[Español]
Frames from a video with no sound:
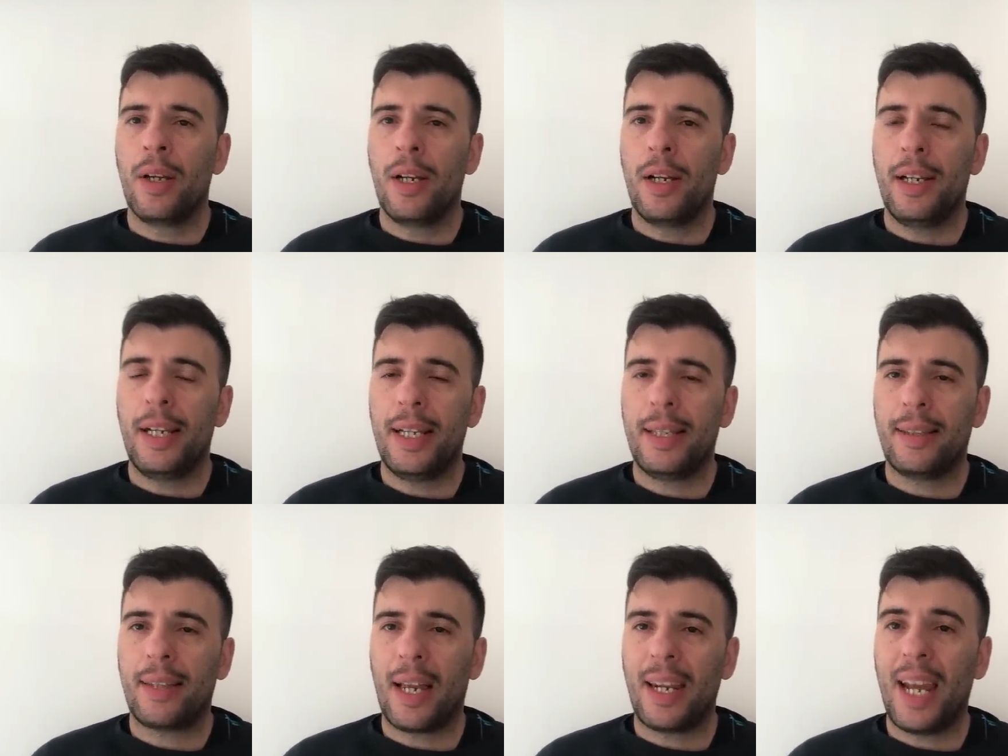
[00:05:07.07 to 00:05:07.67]

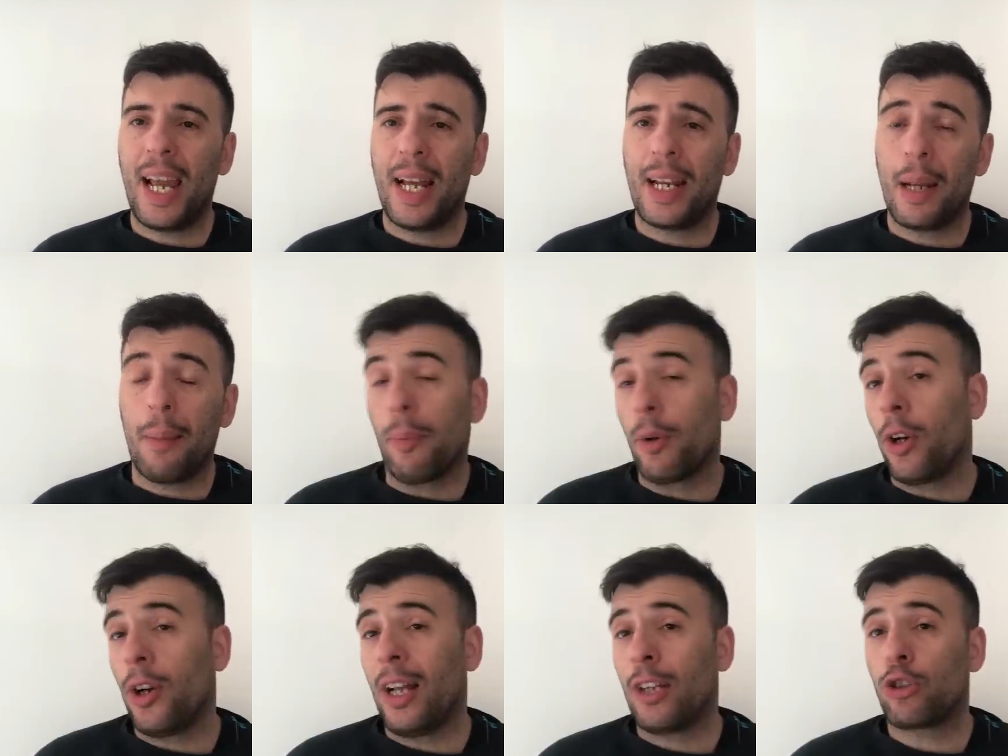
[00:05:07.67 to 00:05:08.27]
lista negra.
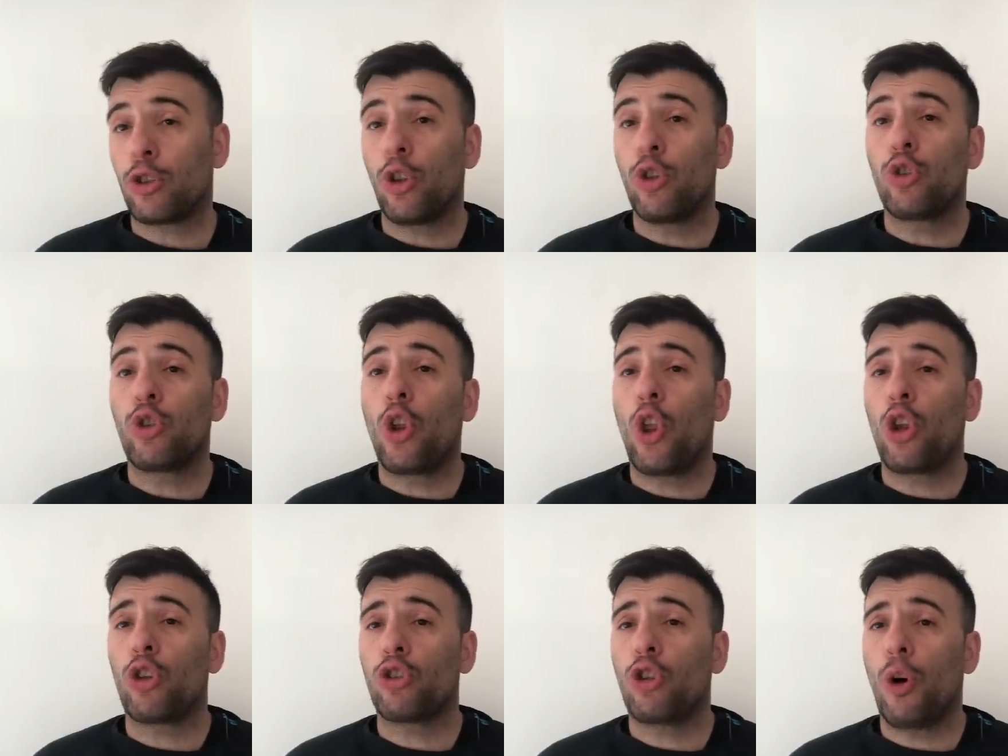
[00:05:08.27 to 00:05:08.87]
Por ahora son
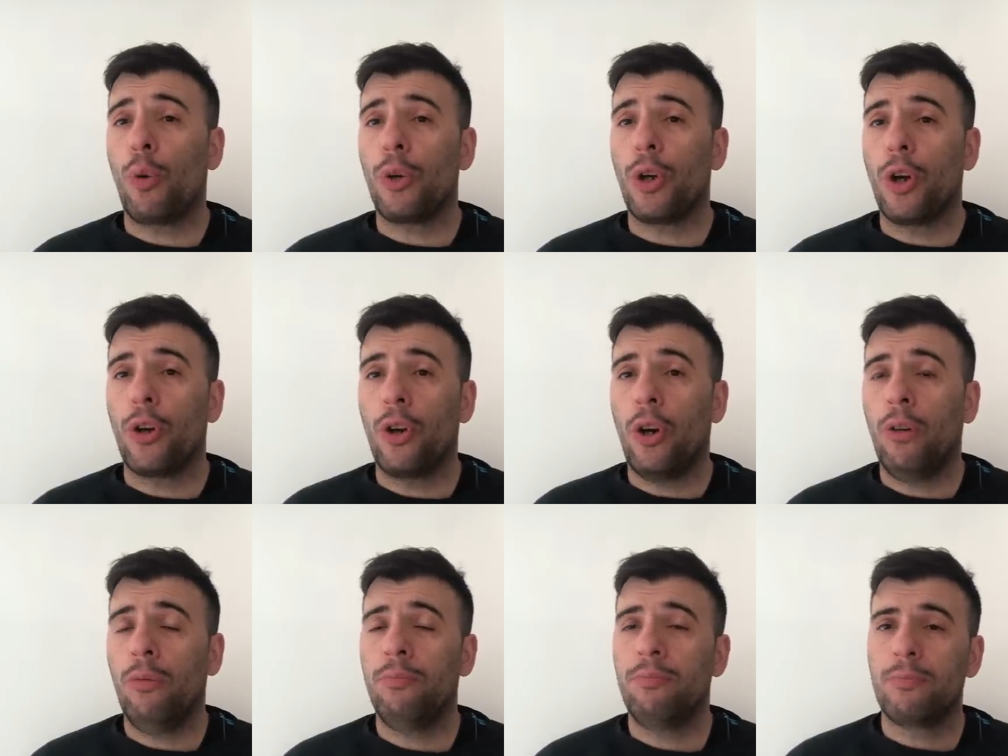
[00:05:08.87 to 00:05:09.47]
todos obvios,
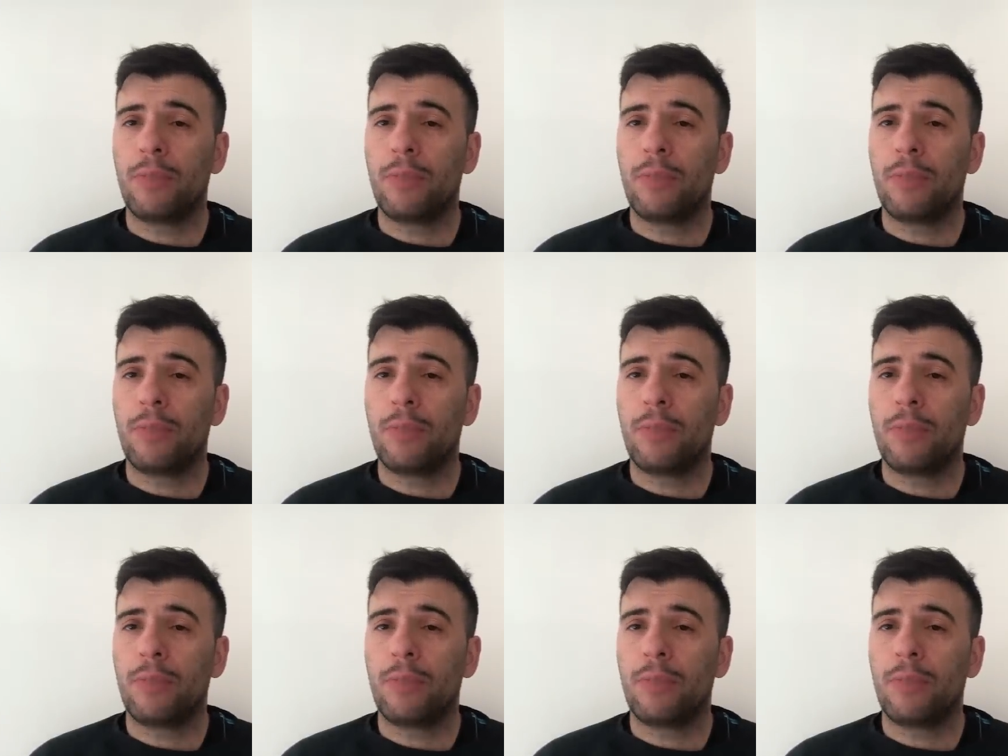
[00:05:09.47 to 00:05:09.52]
¿no?